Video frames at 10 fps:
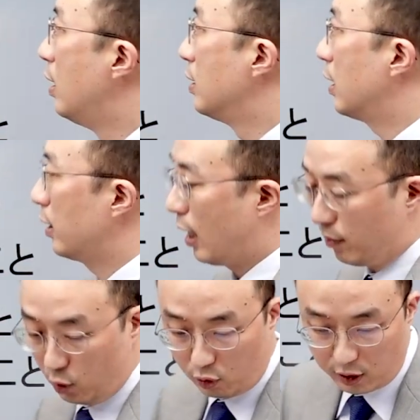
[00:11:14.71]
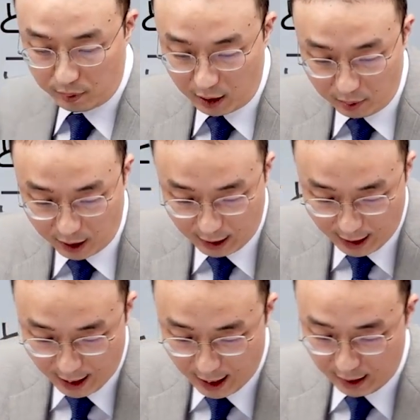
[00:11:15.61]
자, 다음
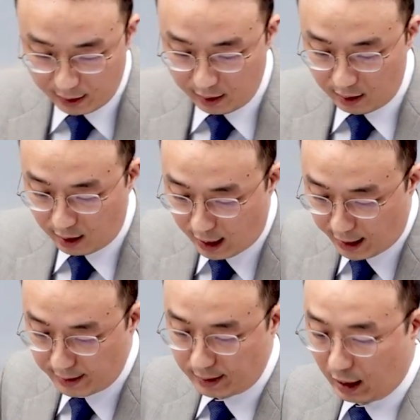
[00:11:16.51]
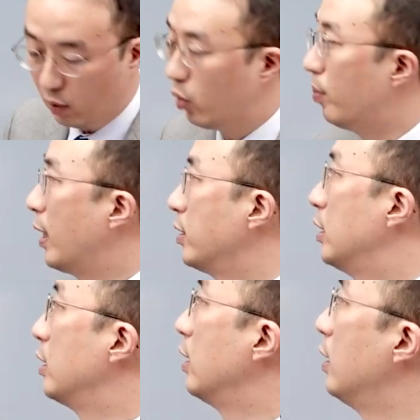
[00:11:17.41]
61번에 이러한
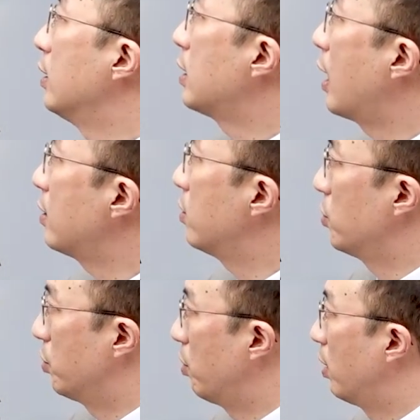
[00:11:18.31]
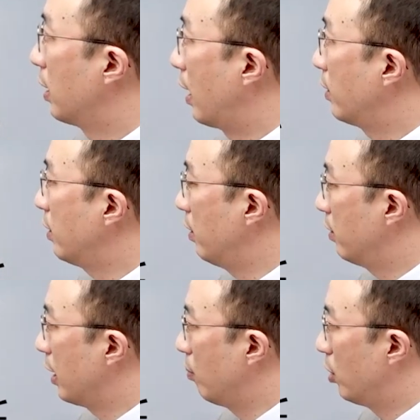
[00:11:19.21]
사고방식이 사스죠.
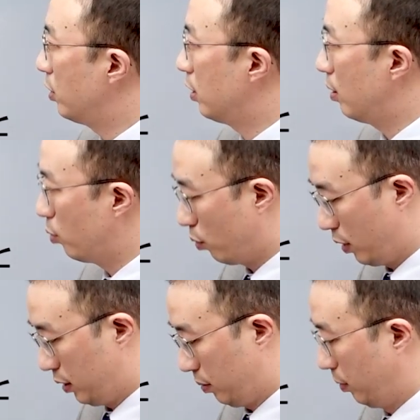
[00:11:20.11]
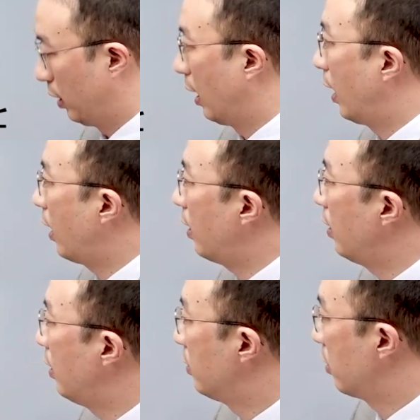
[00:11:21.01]
가리키는 게 뭔지를 묻고 있습니다.
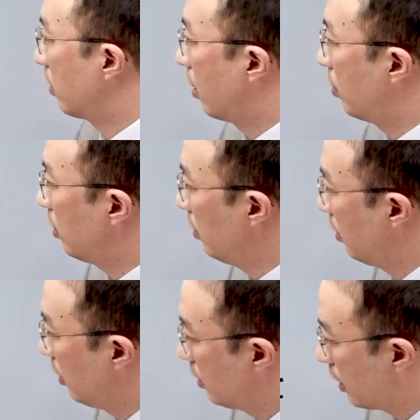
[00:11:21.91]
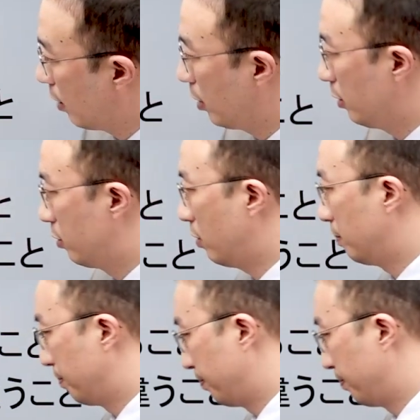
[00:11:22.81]
정답은 4번이죠.